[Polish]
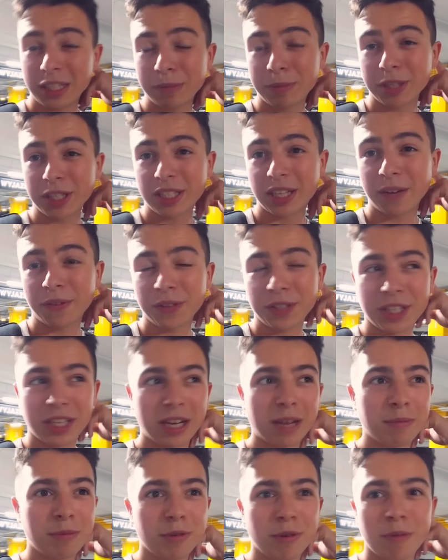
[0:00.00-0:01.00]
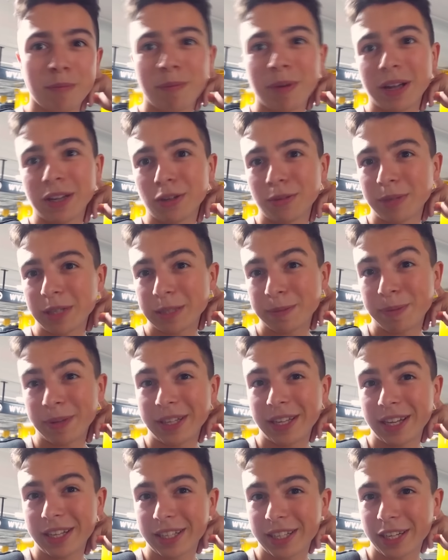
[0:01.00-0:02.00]
Chyba, że traficie na miłą panią
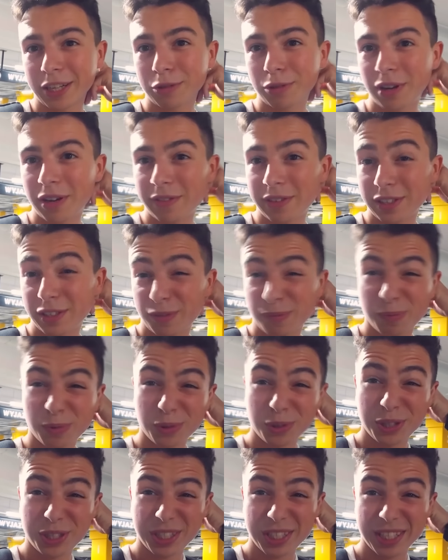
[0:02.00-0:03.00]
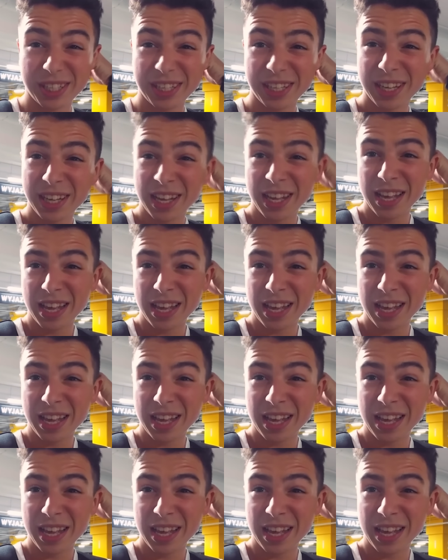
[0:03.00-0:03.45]
ekspedientkę, która was wpuści,